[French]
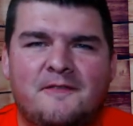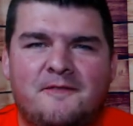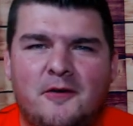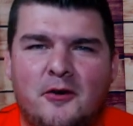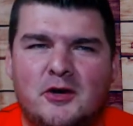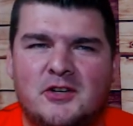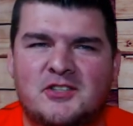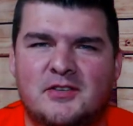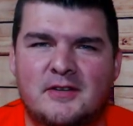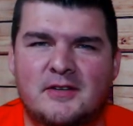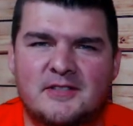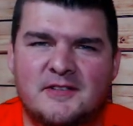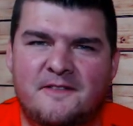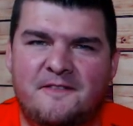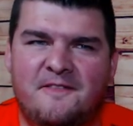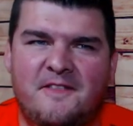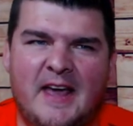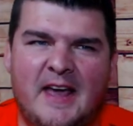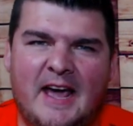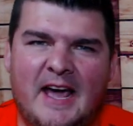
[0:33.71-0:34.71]
versus
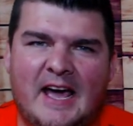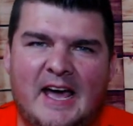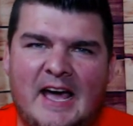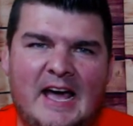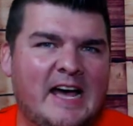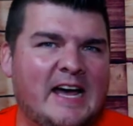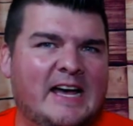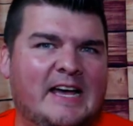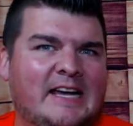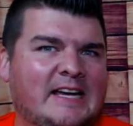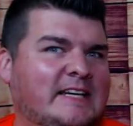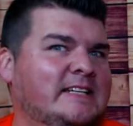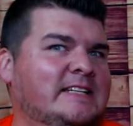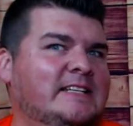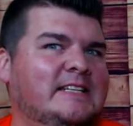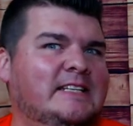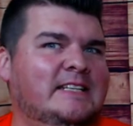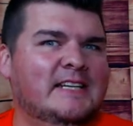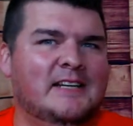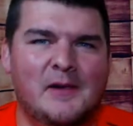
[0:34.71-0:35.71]

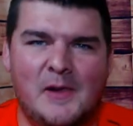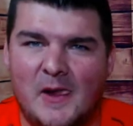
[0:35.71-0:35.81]
Ferrari.